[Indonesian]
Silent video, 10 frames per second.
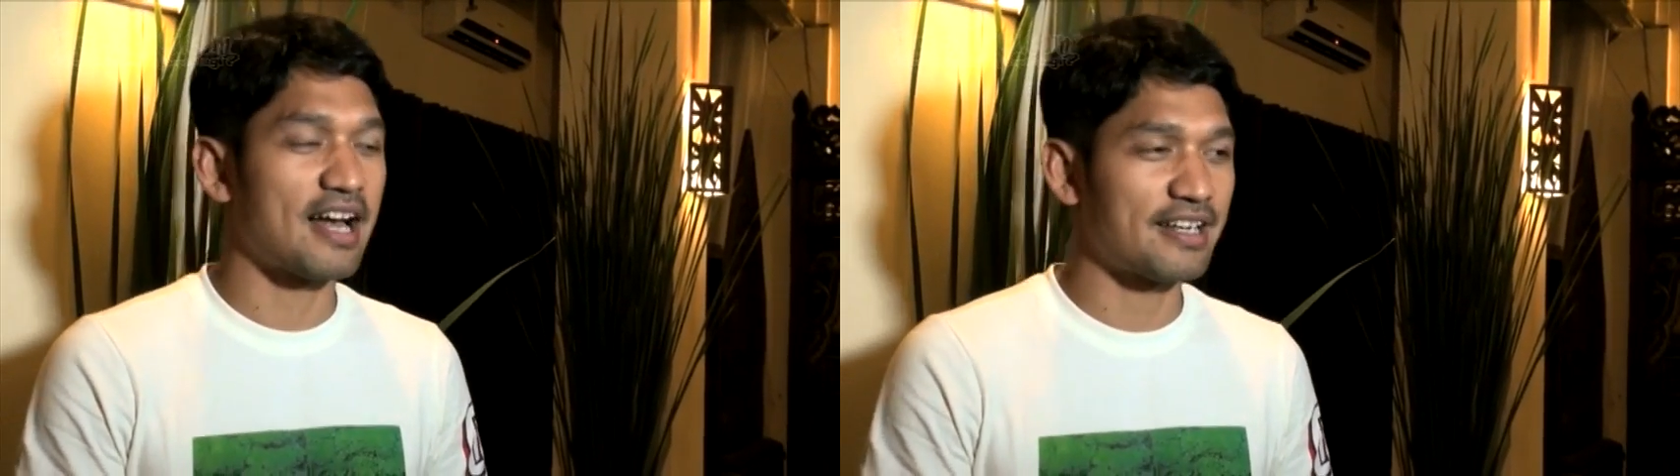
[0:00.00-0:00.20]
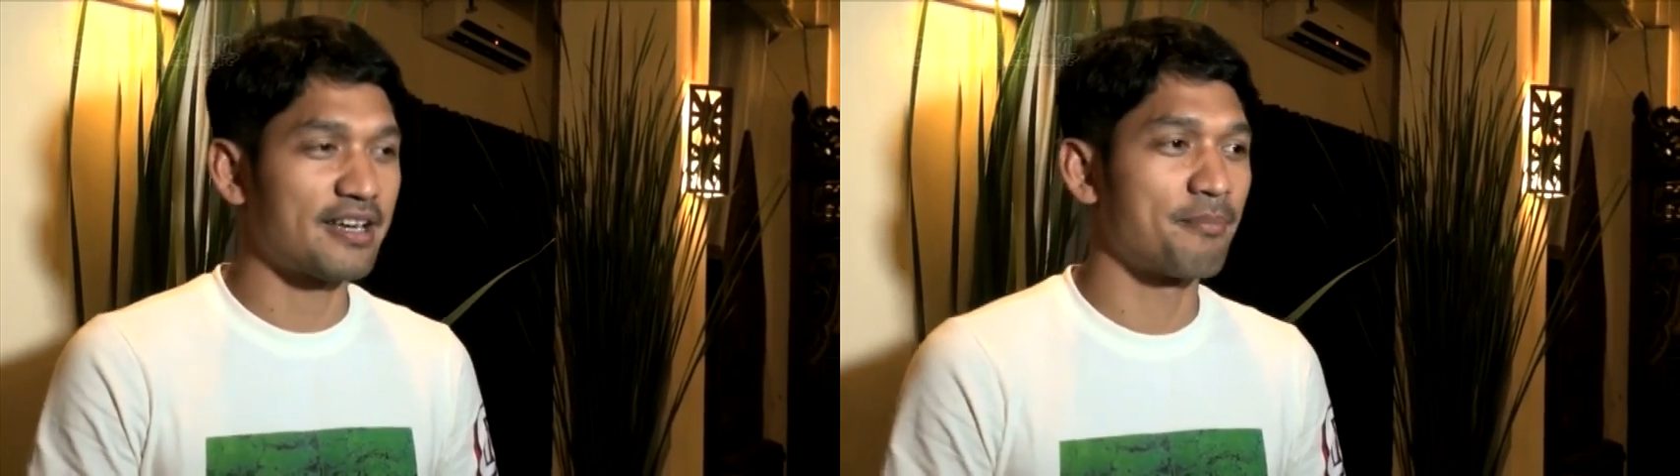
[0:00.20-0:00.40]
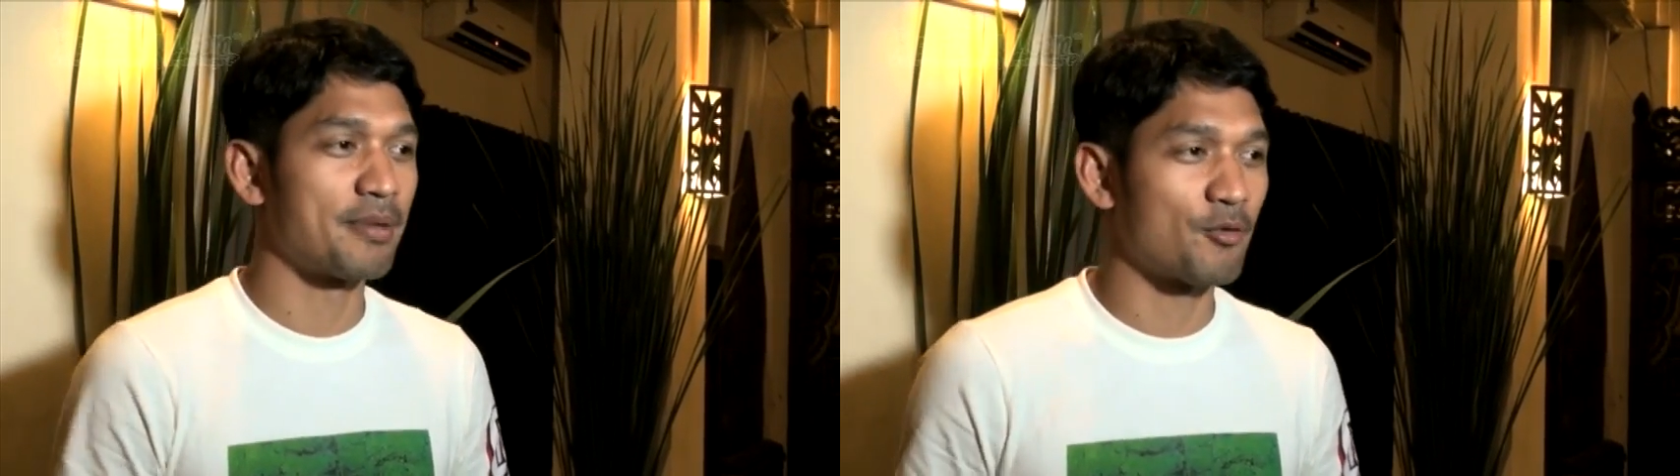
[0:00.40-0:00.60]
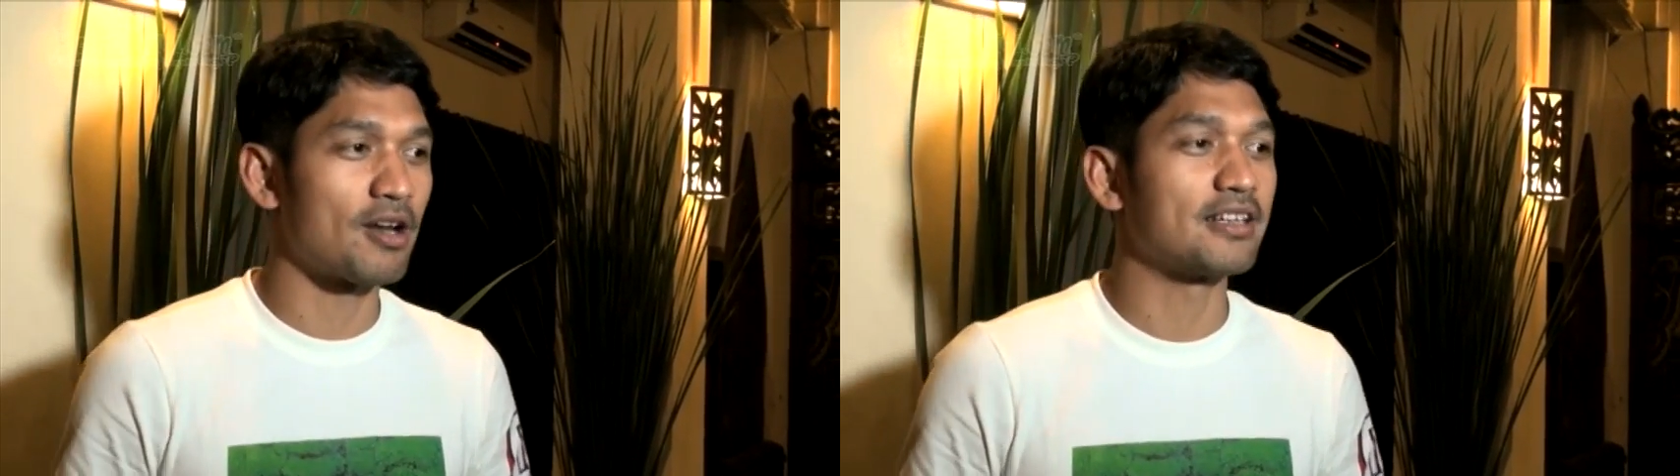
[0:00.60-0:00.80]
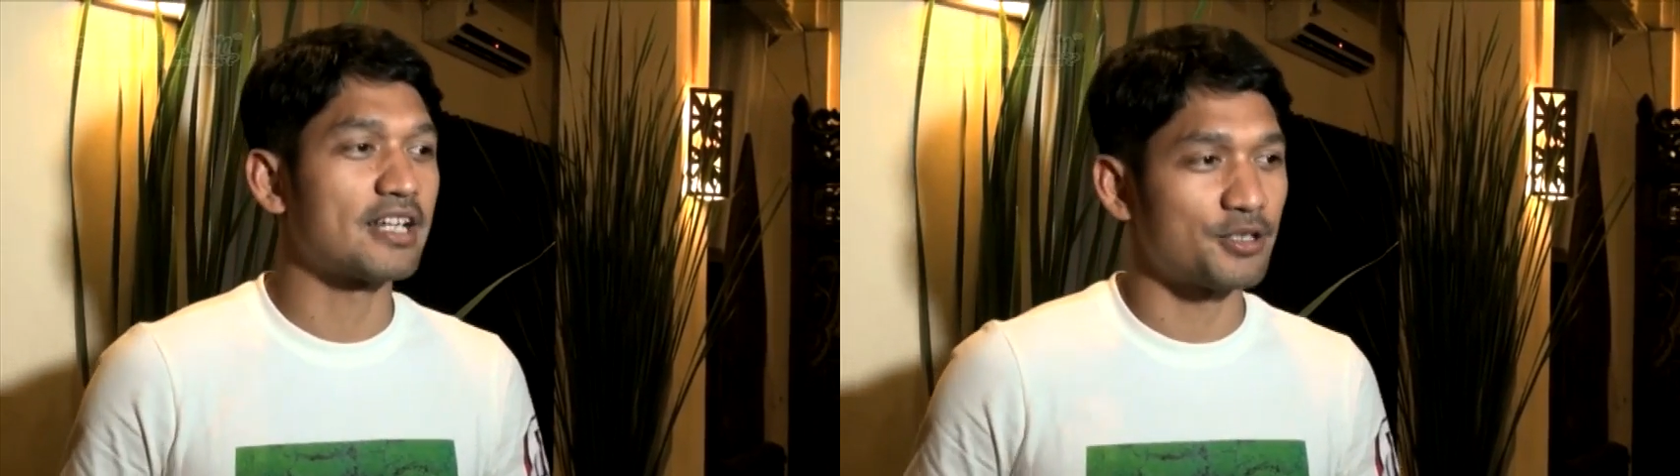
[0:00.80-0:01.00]
karya yang
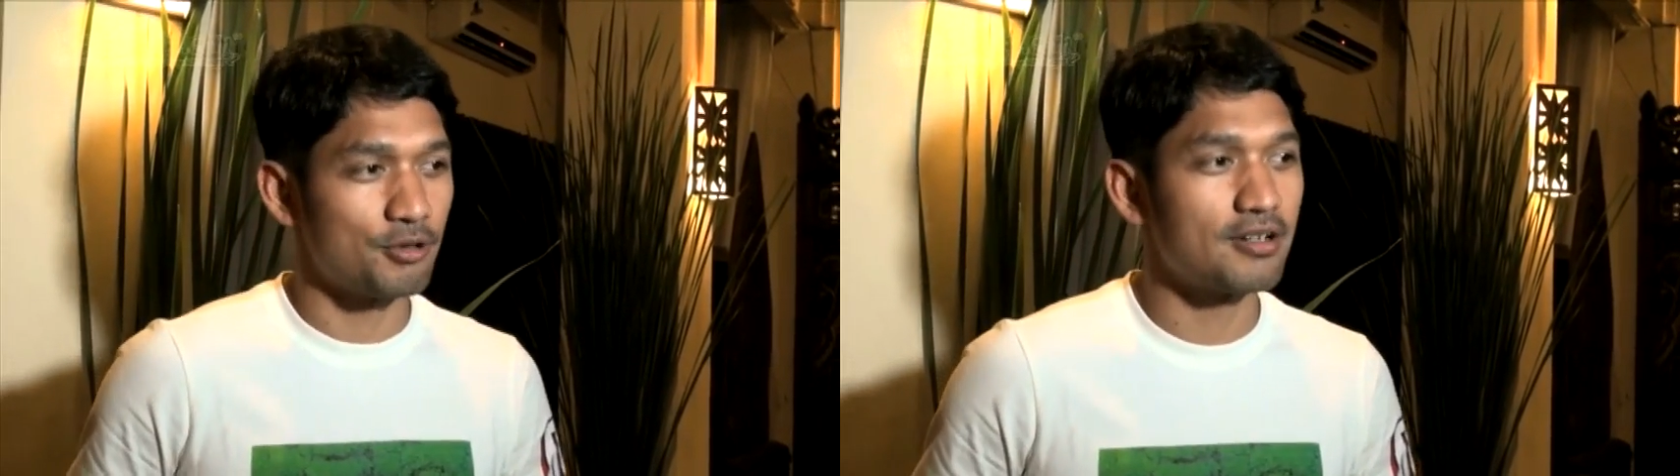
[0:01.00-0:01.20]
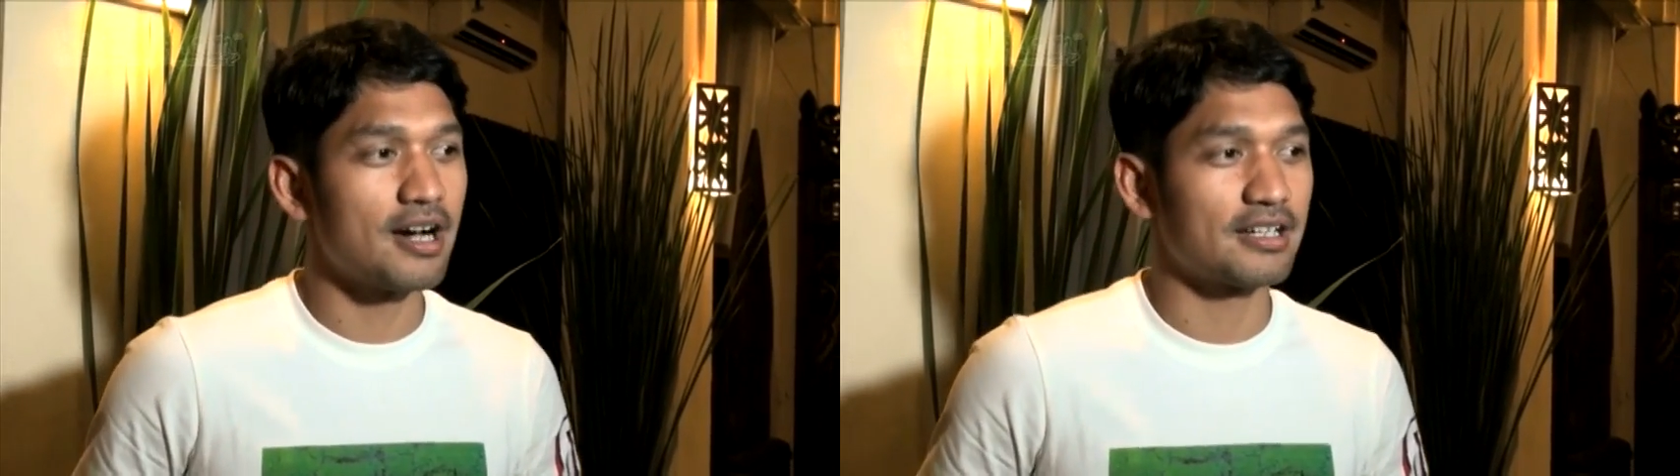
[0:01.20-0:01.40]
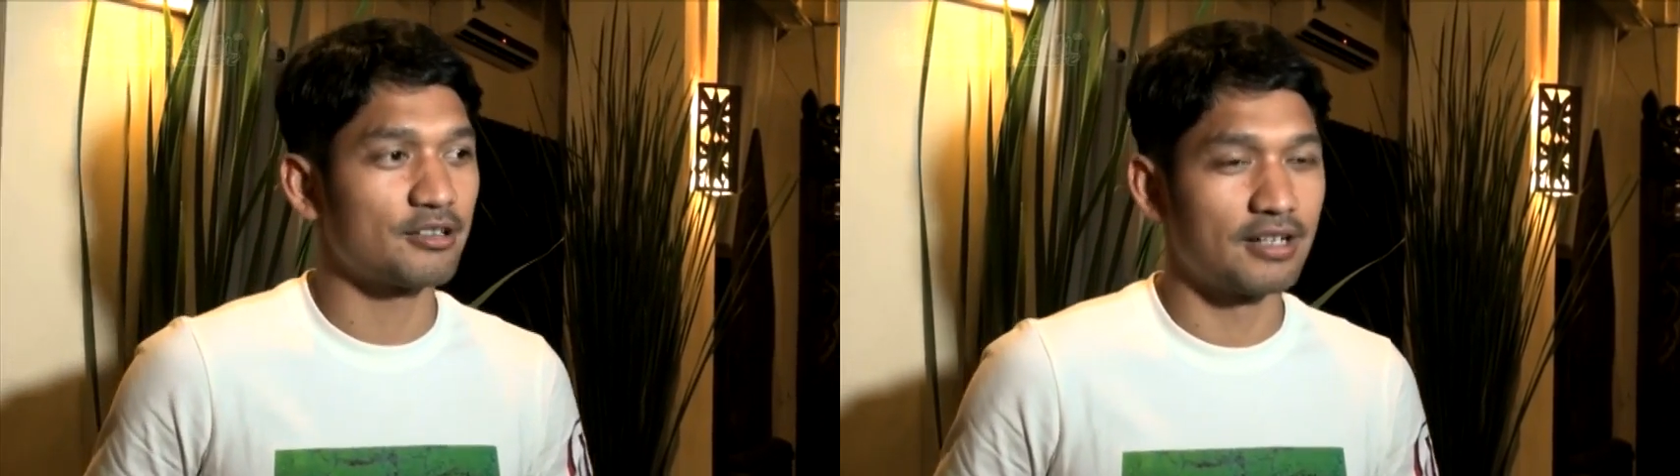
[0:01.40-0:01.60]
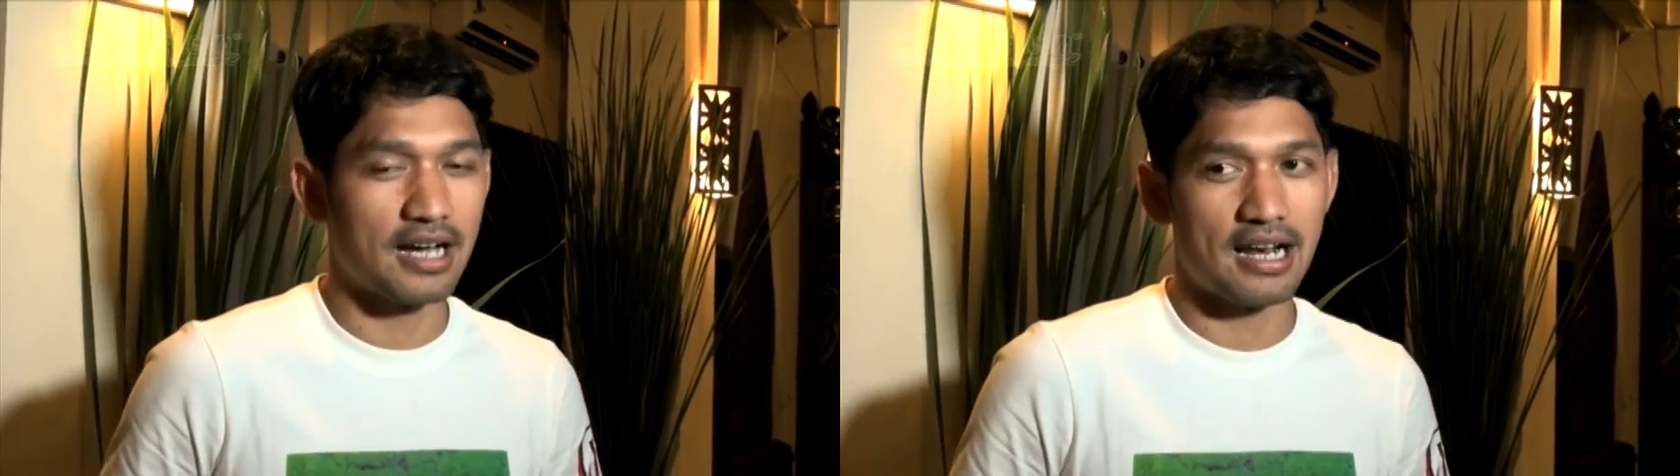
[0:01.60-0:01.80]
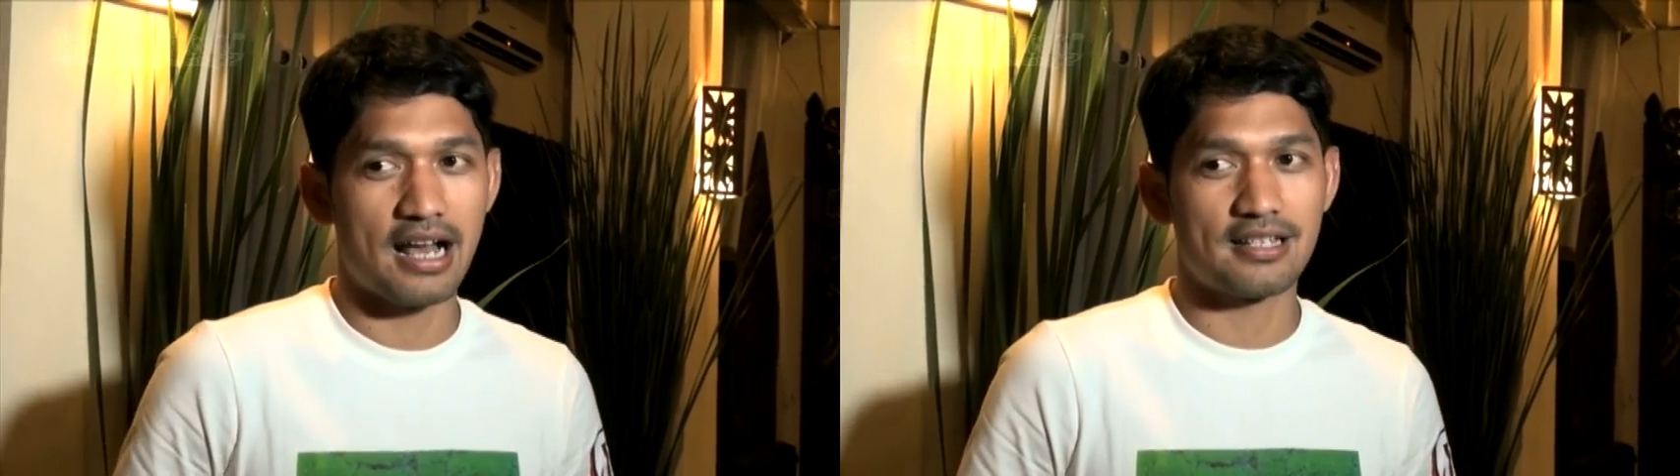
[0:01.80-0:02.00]
berkualitas juga ya
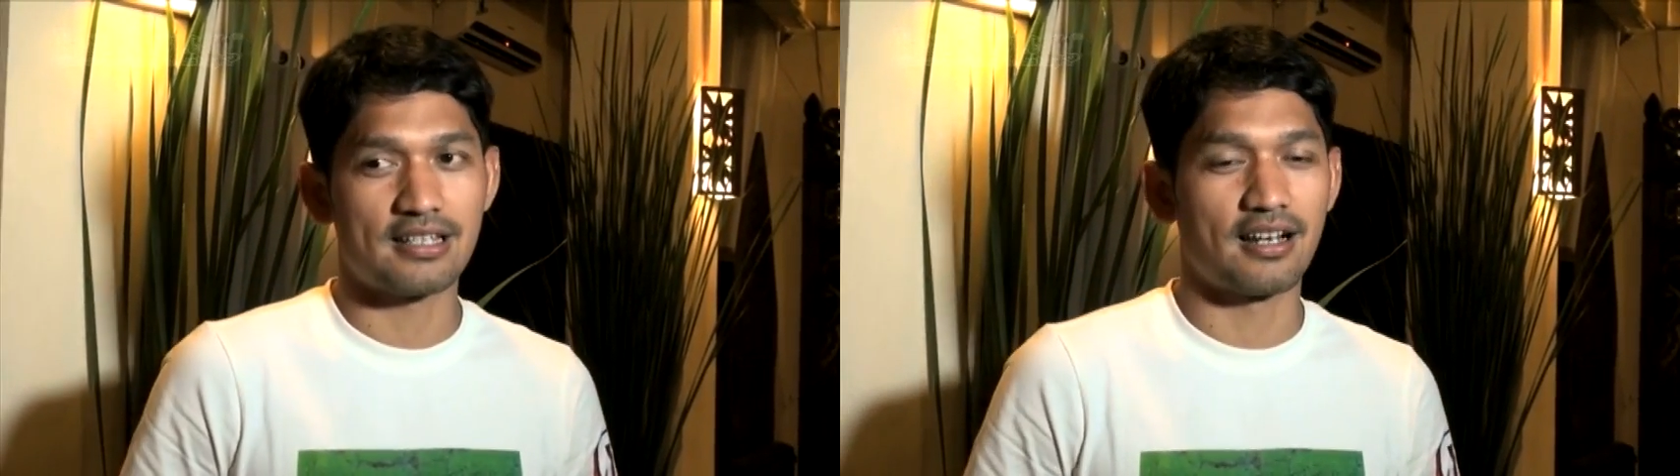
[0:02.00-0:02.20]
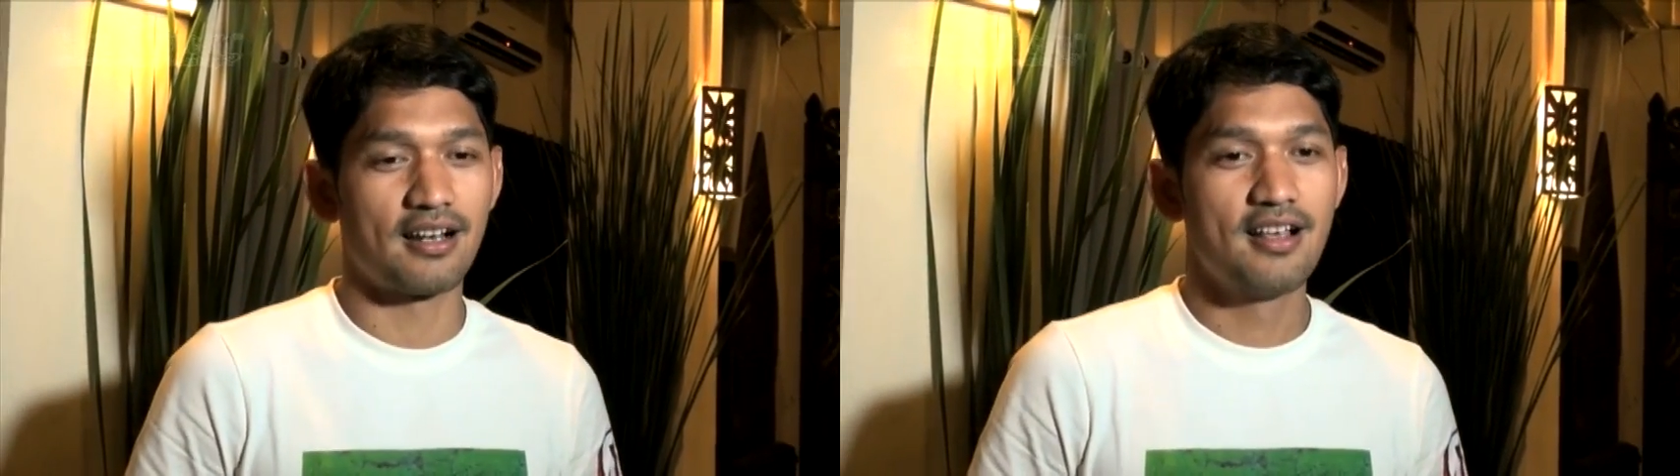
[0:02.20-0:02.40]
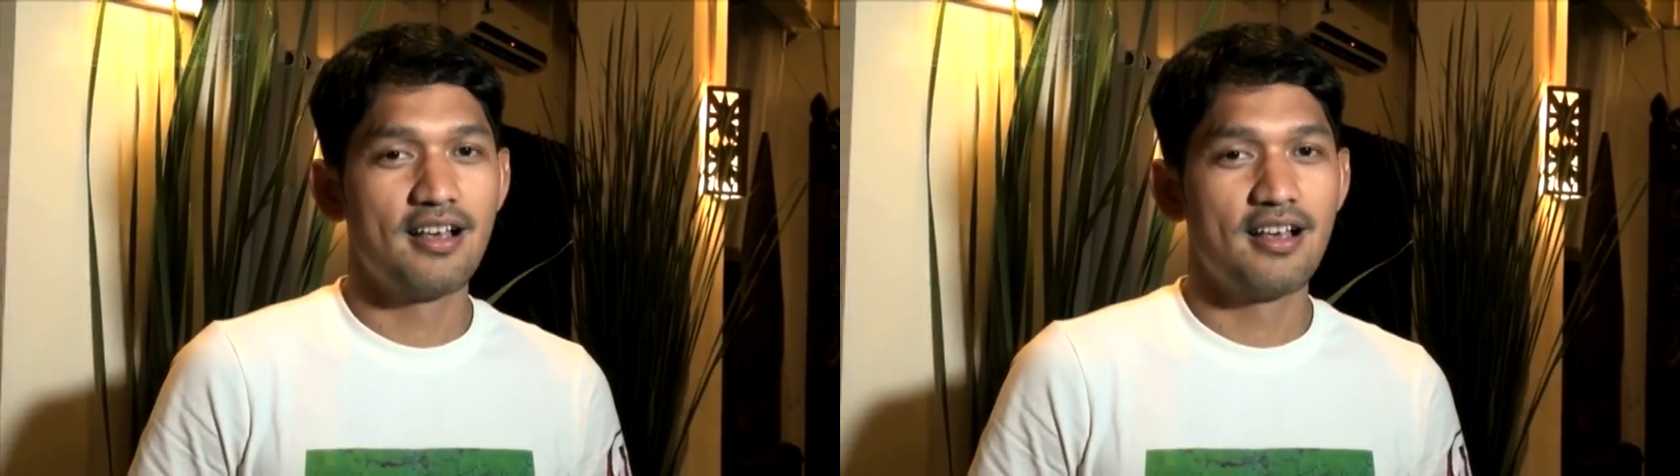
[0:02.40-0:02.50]
dengan hasil